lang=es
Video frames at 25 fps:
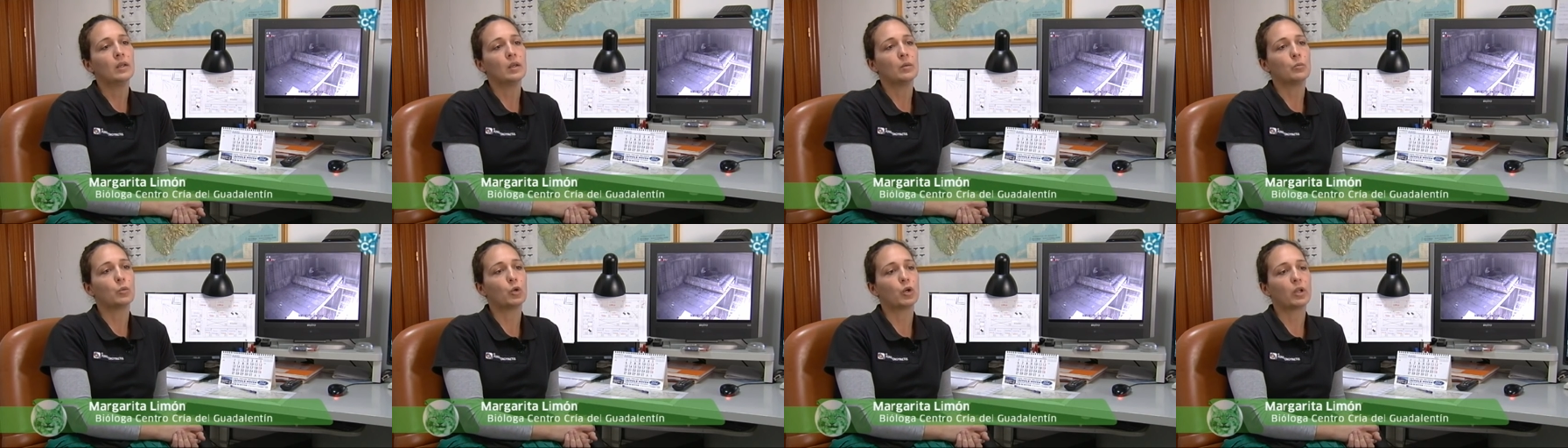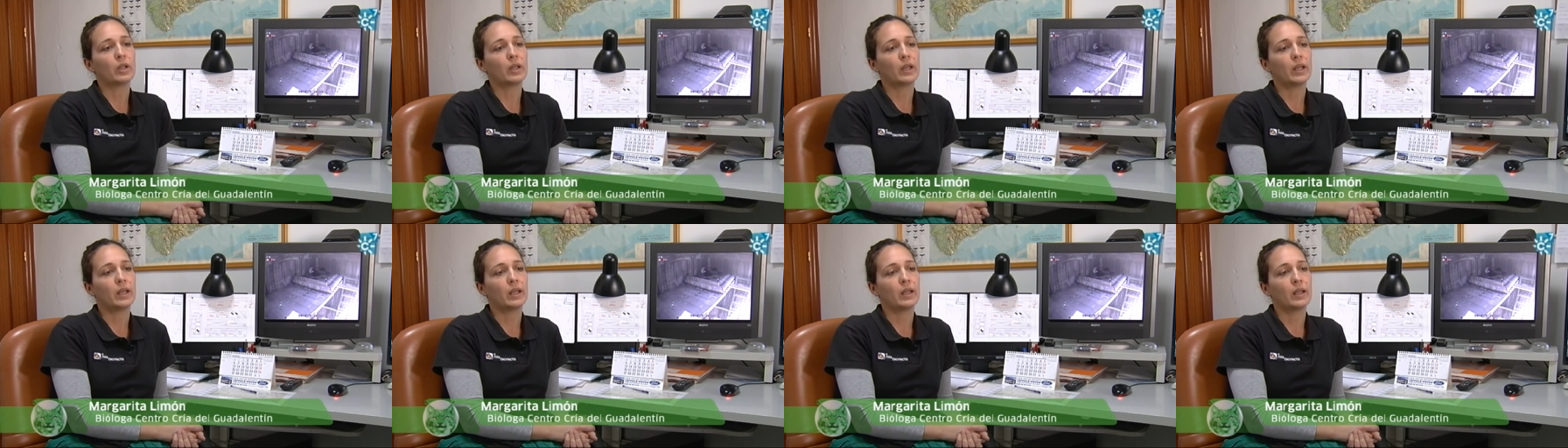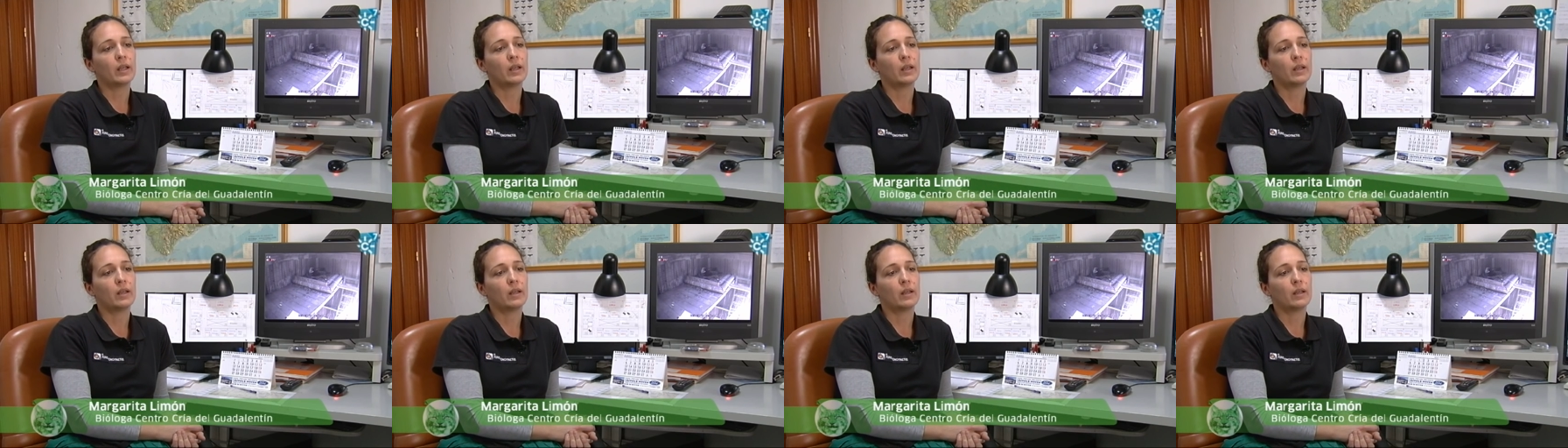
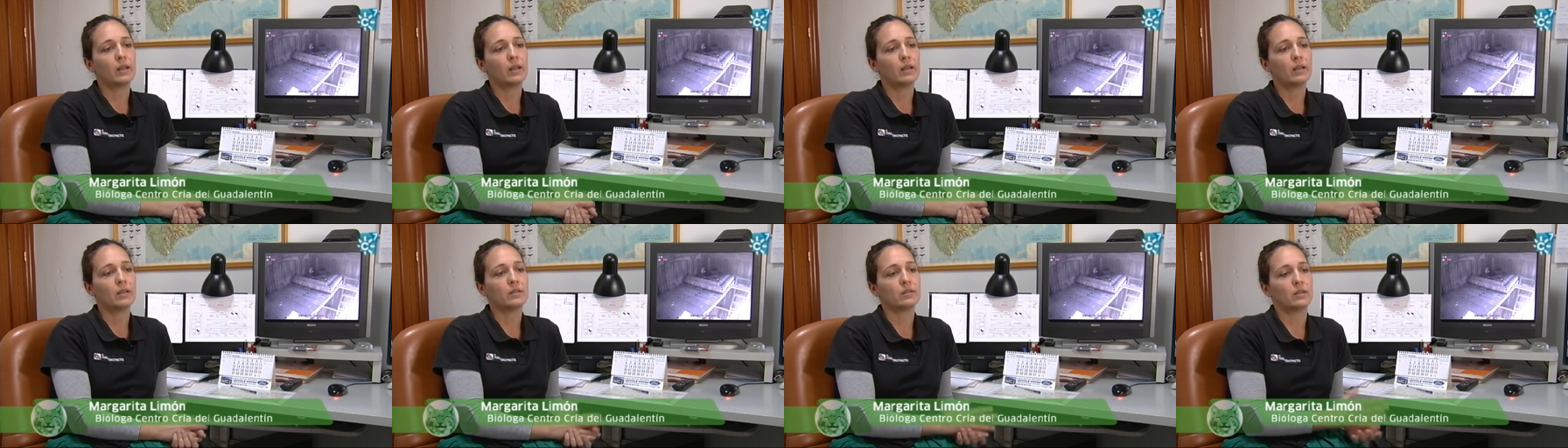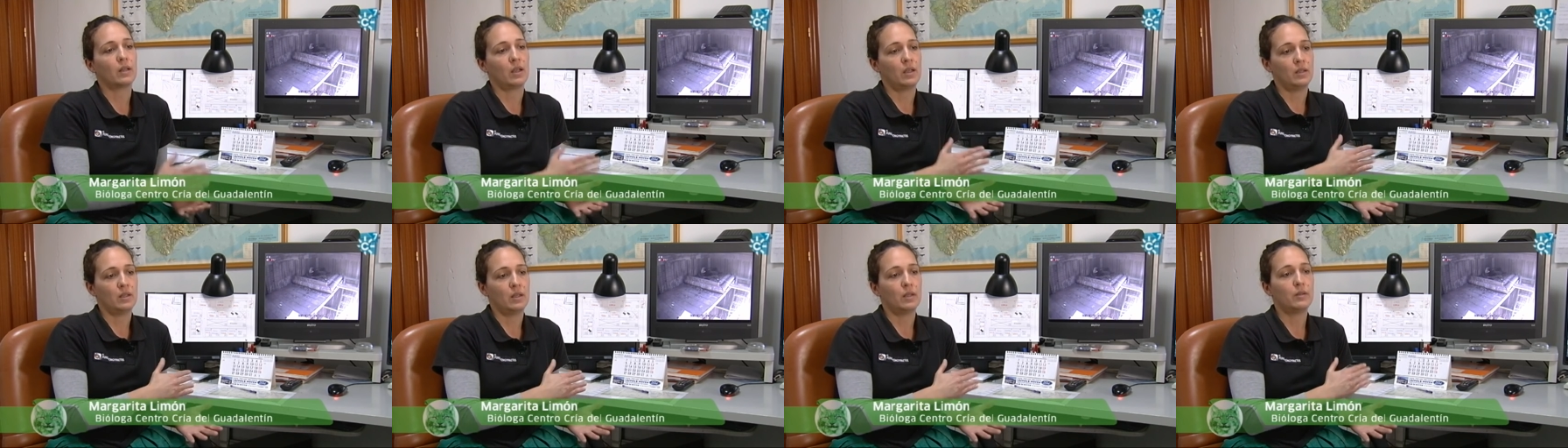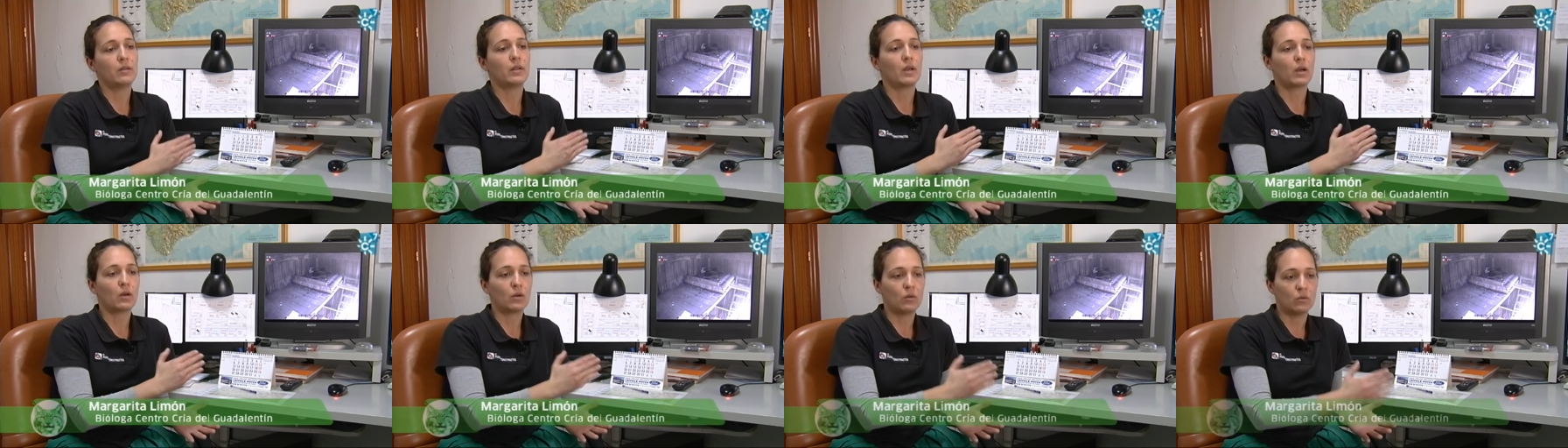porque e
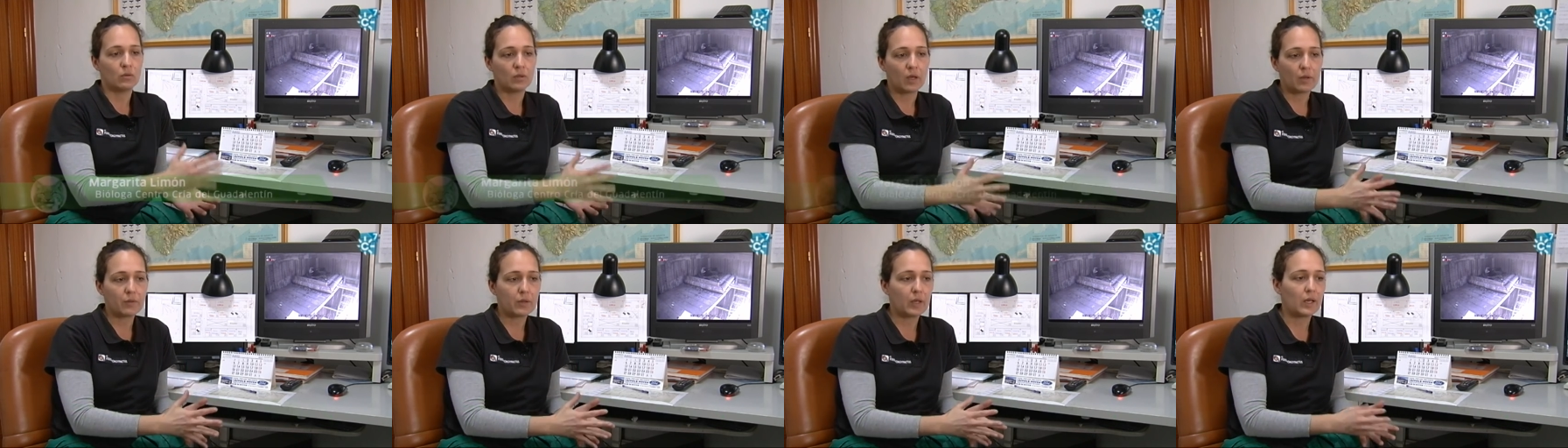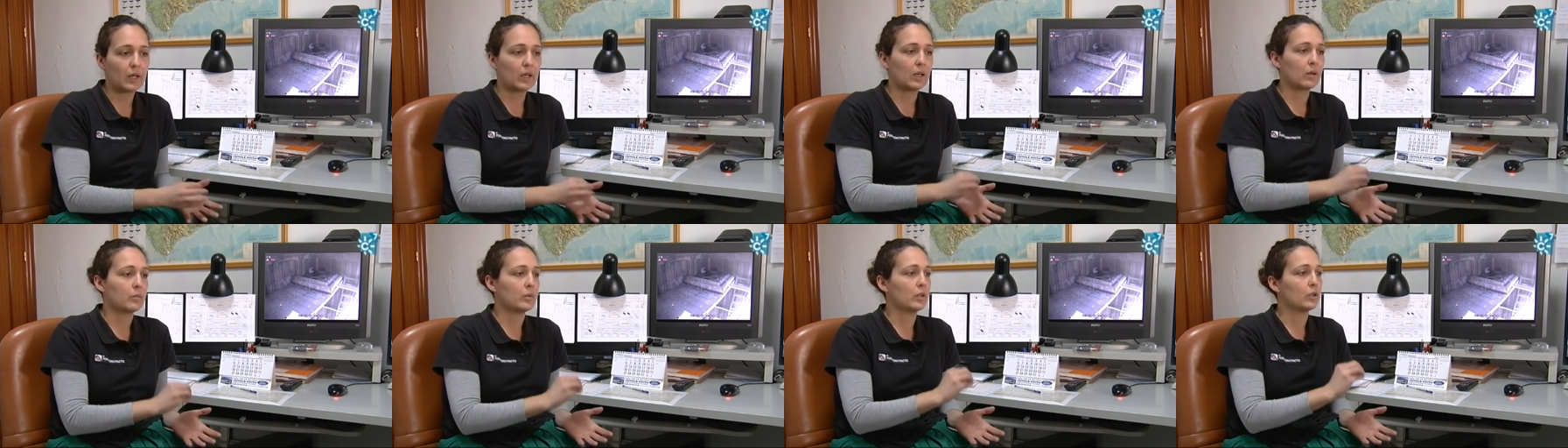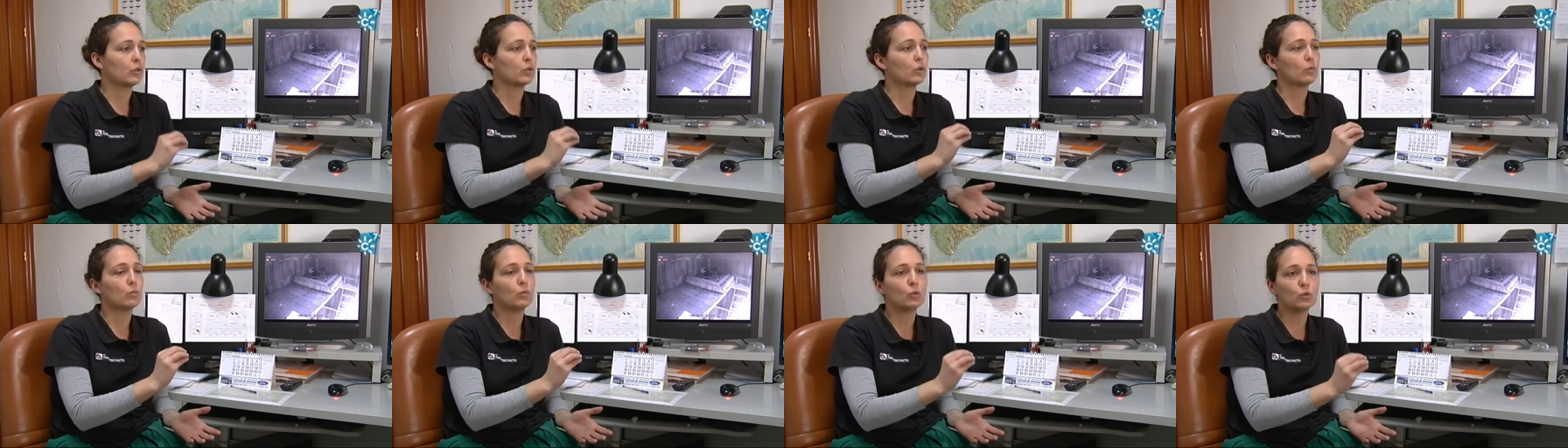inicias con
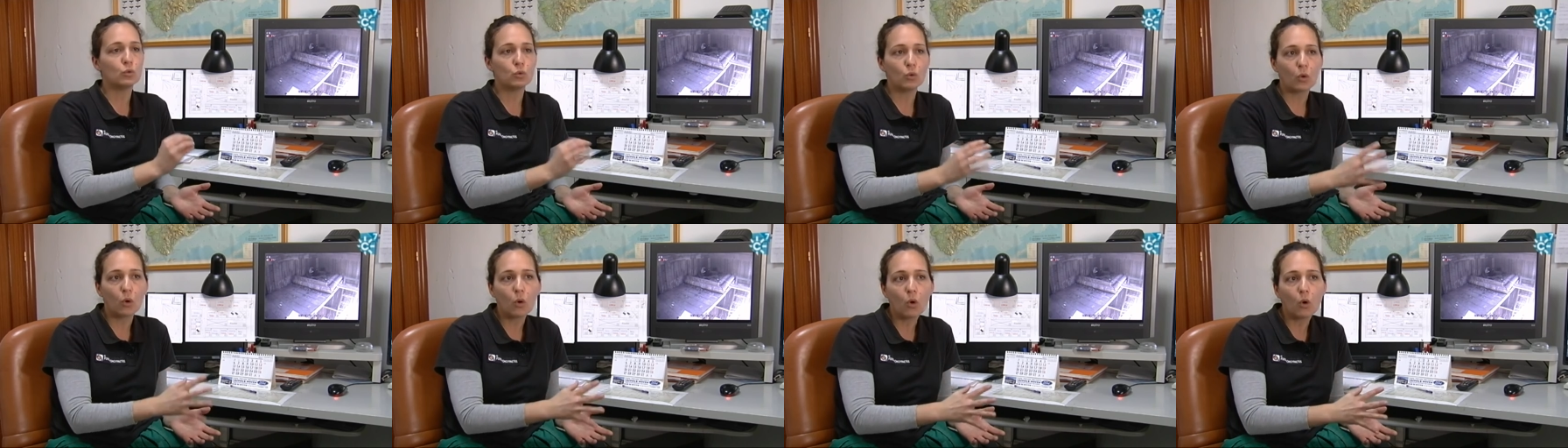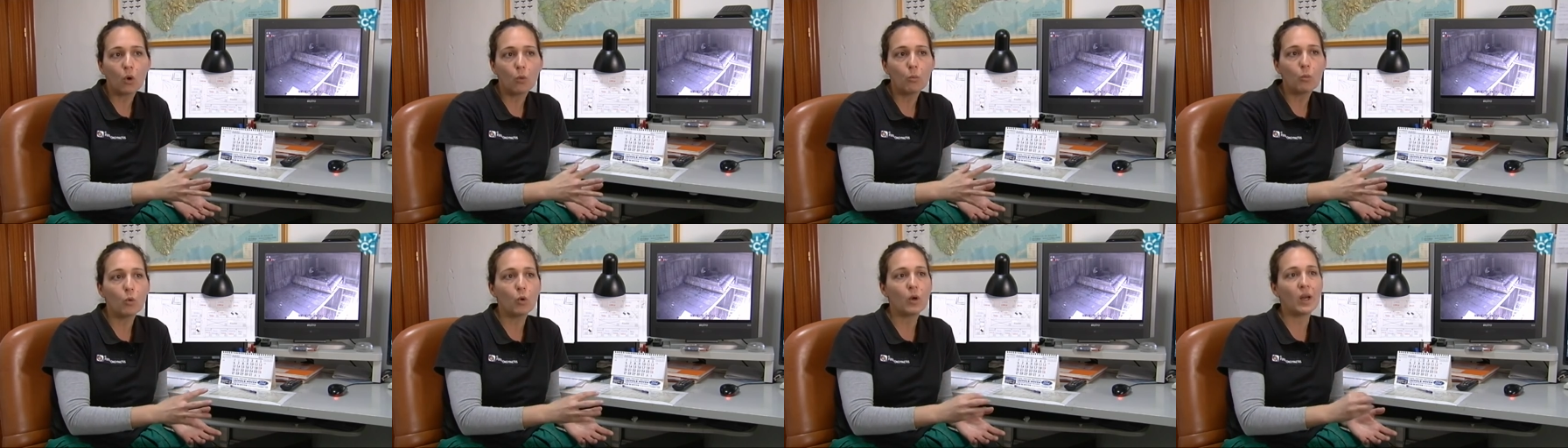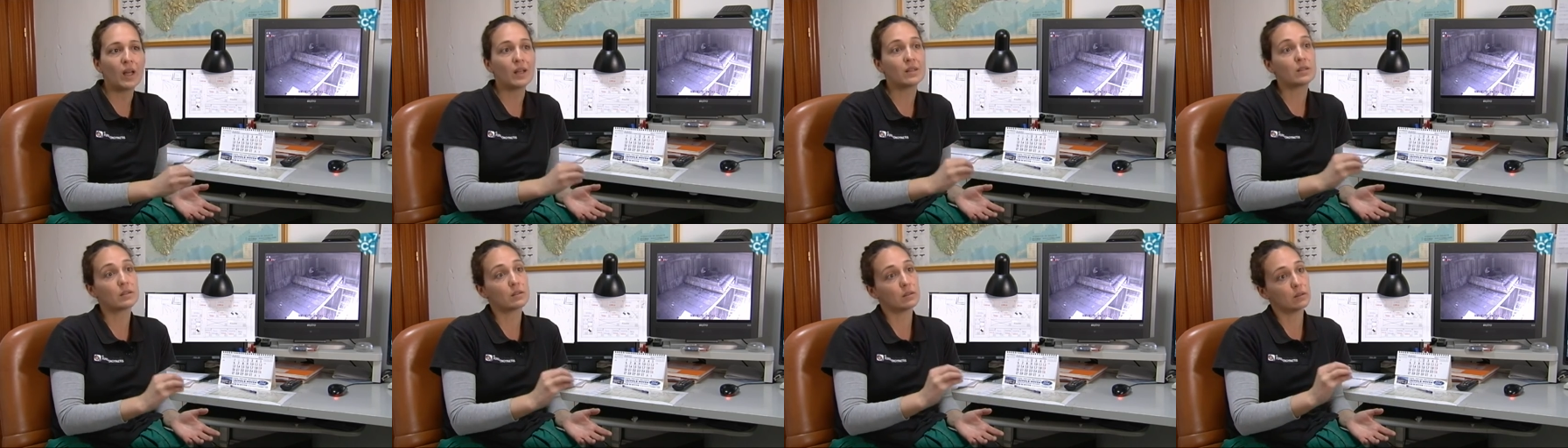acicalamientos mutuos,
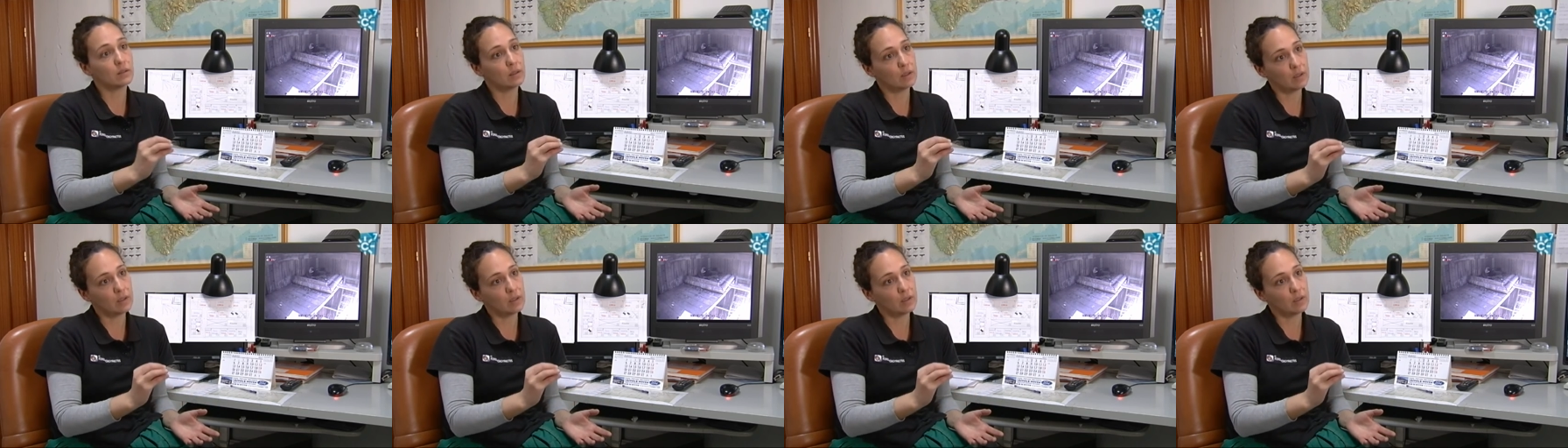cópulas,